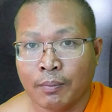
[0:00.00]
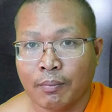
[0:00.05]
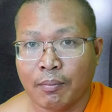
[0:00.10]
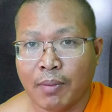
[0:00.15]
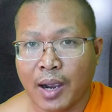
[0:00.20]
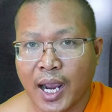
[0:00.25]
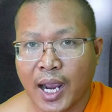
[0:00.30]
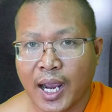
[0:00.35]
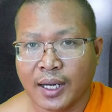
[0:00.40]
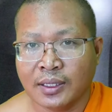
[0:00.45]

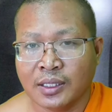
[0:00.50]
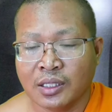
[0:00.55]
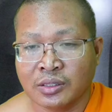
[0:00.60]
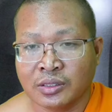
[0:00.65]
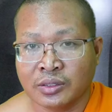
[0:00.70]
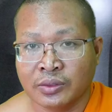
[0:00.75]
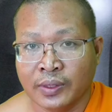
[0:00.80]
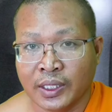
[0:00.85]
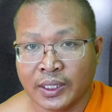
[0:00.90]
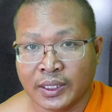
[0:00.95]
bàn nó
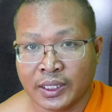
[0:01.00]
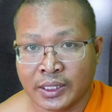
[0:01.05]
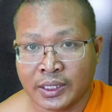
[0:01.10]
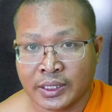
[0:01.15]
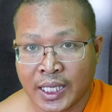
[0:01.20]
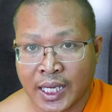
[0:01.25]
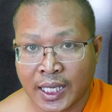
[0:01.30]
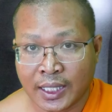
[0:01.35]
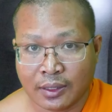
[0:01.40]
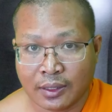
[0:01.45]
xuyên tới
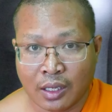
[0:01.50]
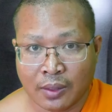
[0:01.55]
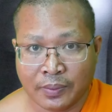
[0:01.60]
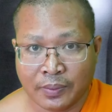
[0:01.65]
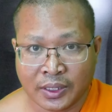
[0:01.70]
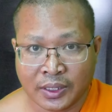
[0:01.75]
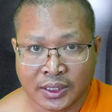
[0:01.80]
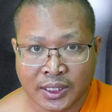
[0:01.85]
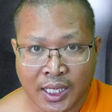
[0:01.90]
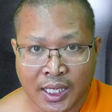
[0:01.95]
chặt đó
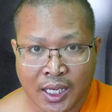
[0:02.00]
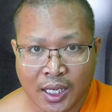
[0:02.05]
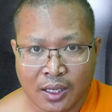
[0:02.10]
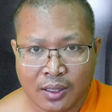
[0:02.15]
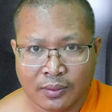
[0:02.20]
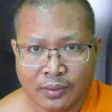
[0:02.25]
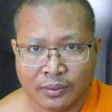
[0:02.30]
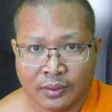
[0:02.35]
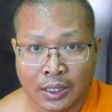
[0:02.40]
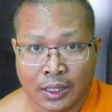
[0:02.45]
và
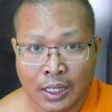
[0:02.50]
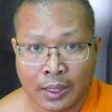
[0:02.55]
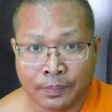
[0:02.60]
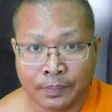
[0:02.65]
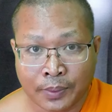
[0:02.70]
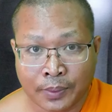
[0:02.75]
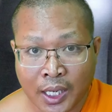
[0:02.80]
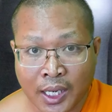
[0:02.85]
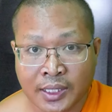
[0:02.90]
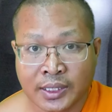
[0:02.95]
sớ nó
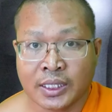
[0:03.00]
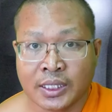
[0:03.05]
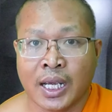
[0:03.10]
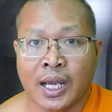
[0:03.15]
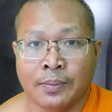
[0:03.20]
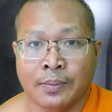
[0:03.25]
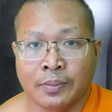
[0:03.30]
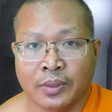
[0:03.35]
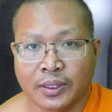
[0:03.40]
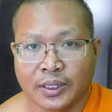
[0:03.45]
pra
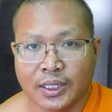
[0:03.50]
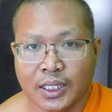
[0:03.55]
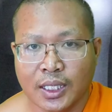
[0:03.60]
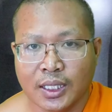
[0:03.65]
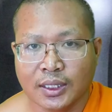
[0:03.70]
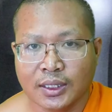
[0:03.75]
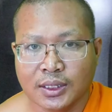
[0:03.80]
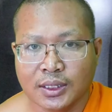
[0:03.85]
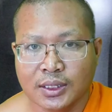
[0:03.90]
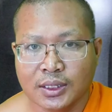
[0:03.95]
chạ mình
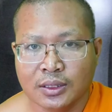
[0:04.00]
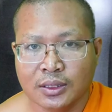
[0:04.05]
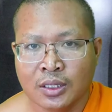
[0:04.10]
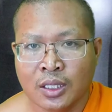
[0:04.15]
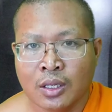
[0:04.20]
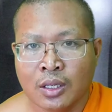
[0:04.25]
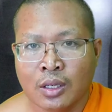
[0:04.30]
tư cứ